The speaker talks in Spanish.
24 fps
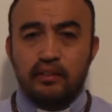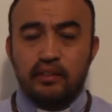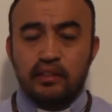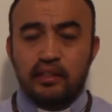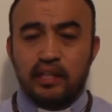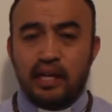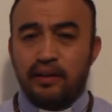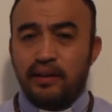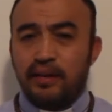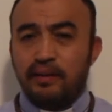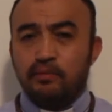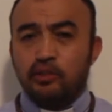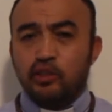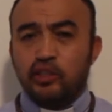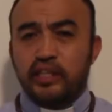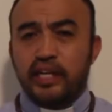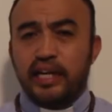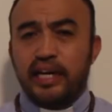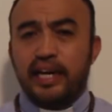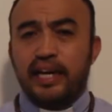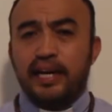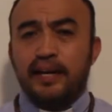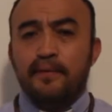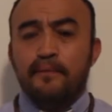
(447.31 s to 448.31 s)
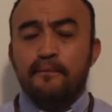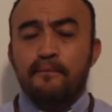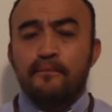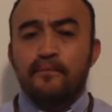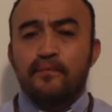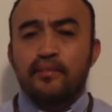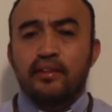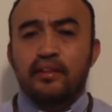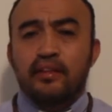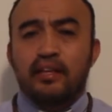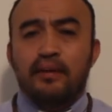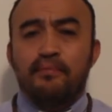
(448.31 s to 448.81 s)
Sabemos que
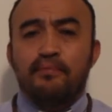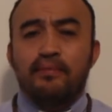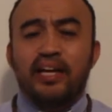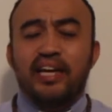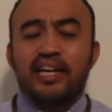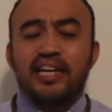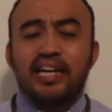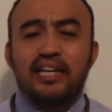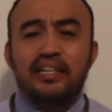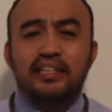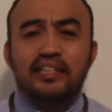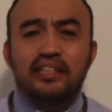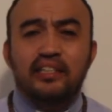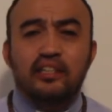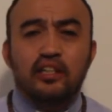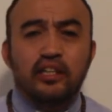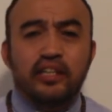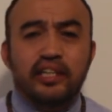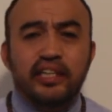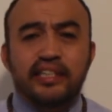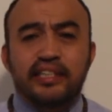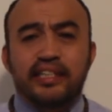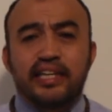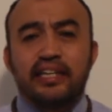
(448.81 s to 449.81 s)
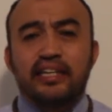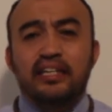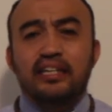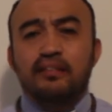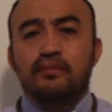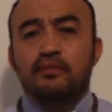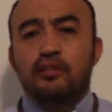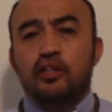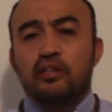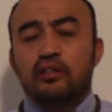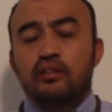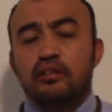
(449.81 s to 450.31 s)
también al inicio del
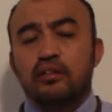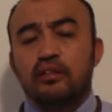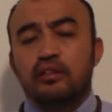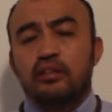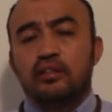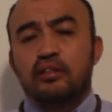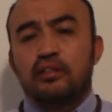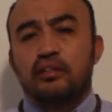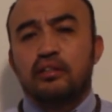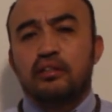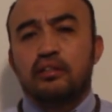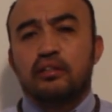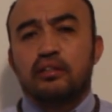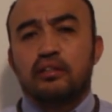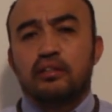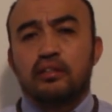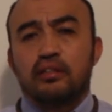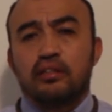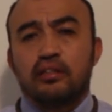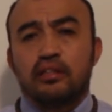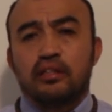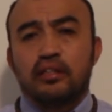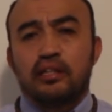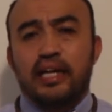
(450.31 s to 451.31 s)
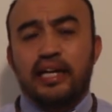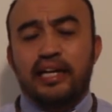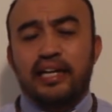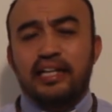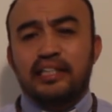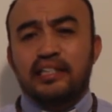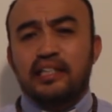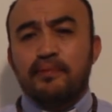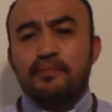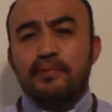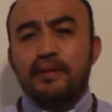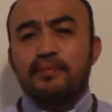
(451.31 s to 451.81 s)
cristianismo, la
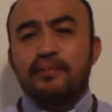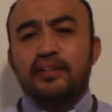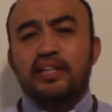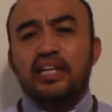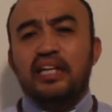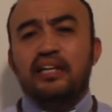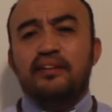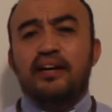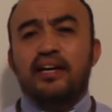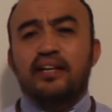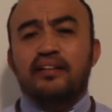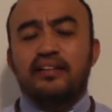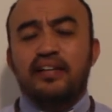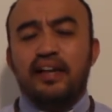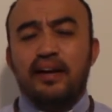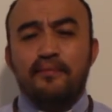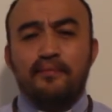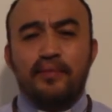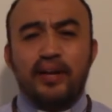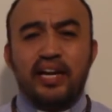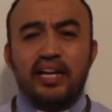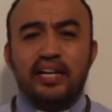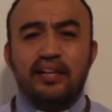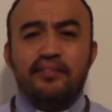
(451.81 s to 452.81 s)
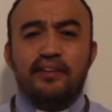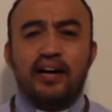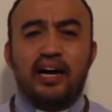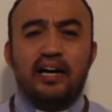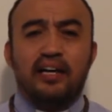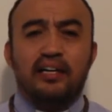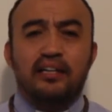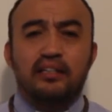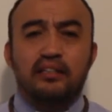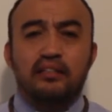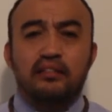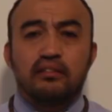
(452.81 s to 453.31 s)
iglesia primitiva siempre
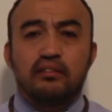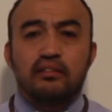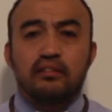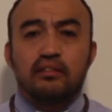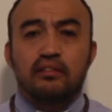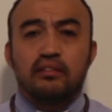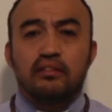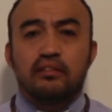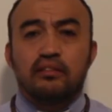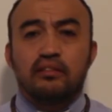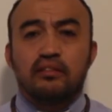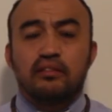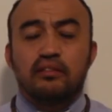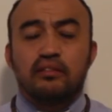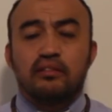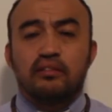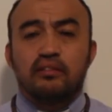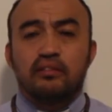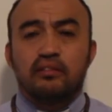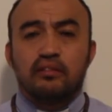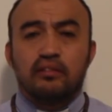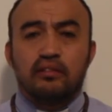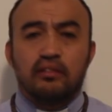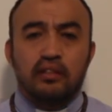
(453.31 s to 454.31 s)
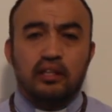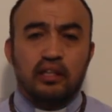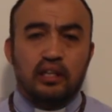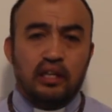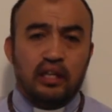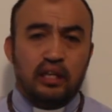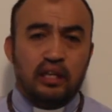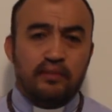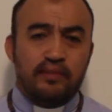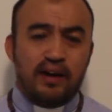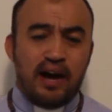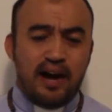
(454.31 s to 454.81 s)
iba,
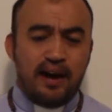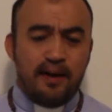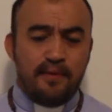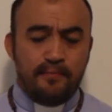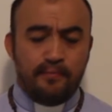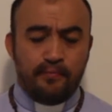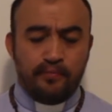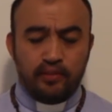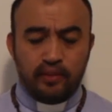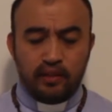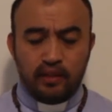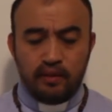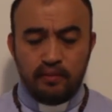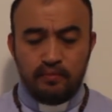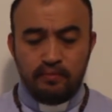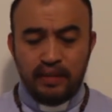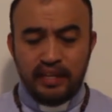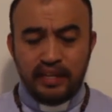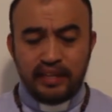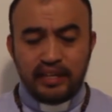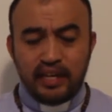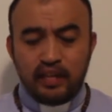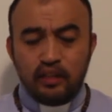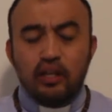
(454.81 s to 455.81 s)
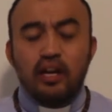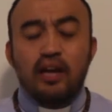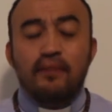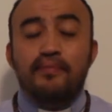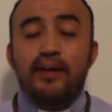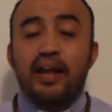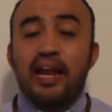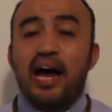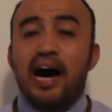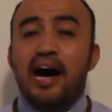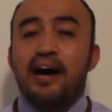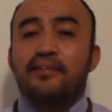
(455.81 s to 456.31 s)
iba meditando la
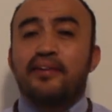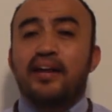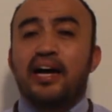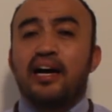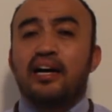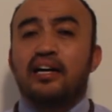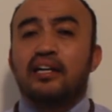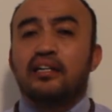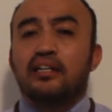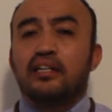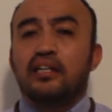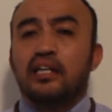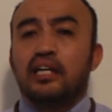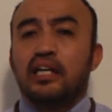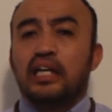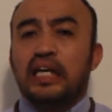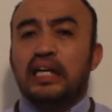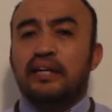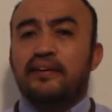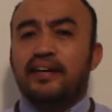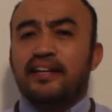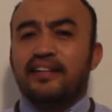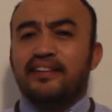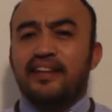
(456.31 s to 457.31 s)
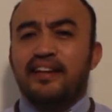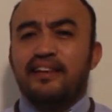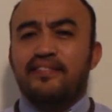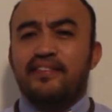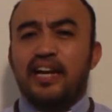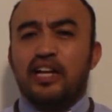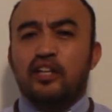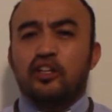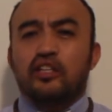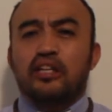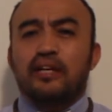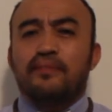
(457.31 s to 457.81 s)
palabra, iba
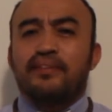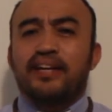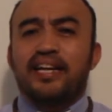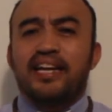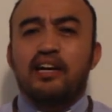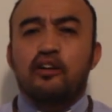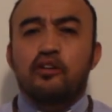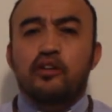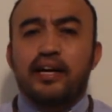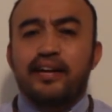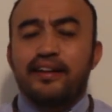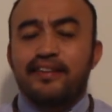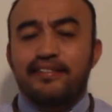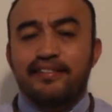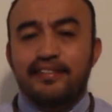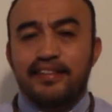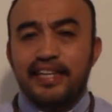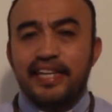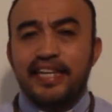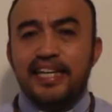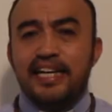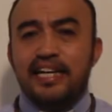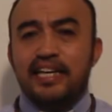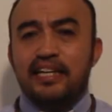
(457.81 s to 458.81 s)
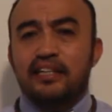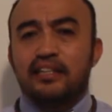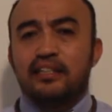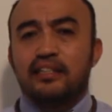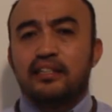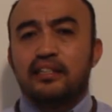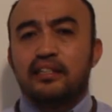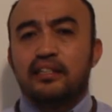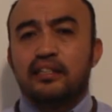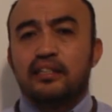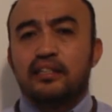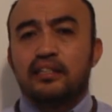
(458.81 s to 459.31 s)
celebrando también la
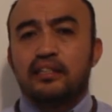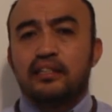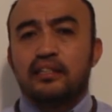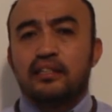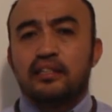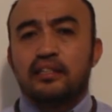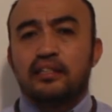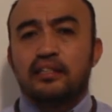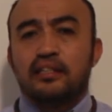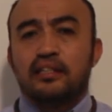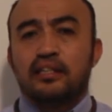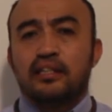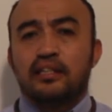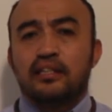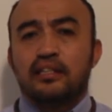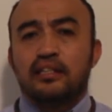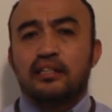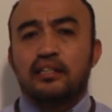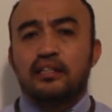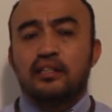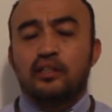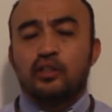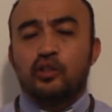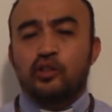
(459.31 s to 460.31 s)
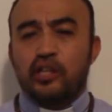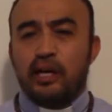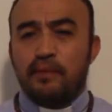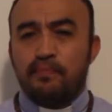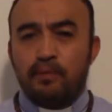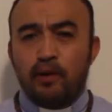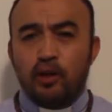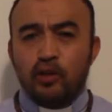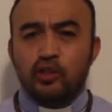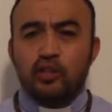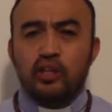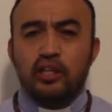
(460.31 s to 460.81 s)
Eucaristía. Los
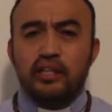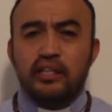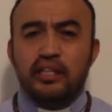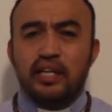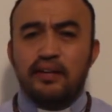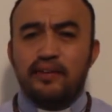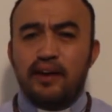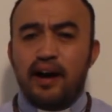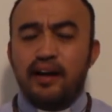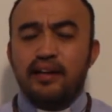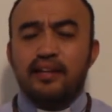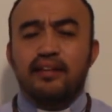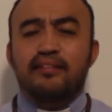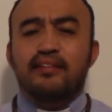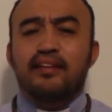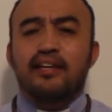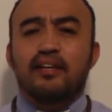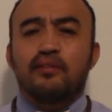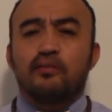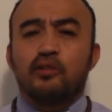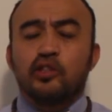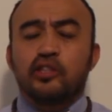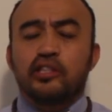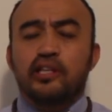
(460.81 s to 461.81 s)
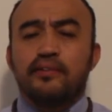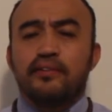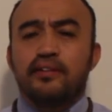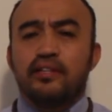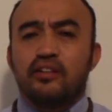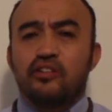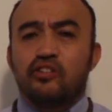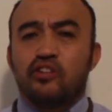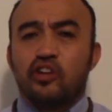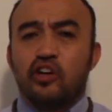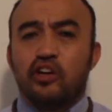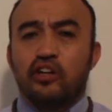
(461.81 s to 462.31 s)
apóstoles llevaban esa hermosa
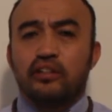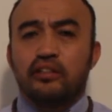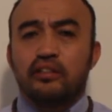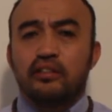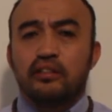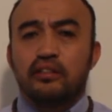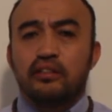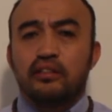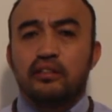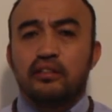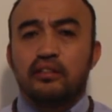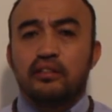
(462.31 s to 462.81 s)
bendición.